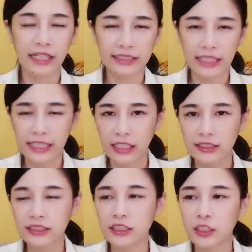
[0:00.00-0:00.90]
大家也要
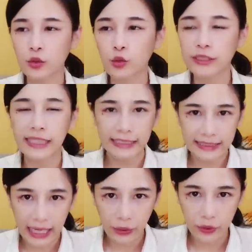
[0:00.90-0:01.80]
记得，如果在
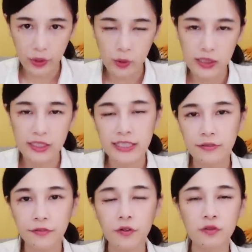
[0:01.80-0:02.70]
下雨天或是
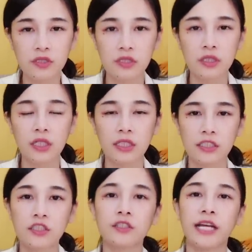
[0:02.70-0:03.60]
尖峰时刻
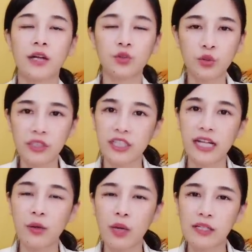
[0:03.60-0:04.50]
的时候，也要多体
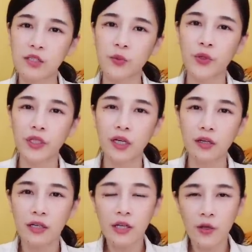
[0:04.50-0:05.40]
谅外送员
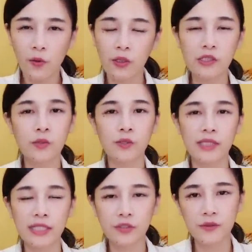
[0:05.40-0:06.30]
哦。外送
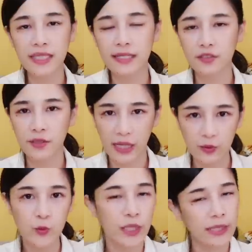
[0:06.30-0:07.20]
员在送餐的时候也要
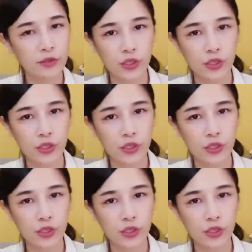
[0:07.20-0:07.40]
注意安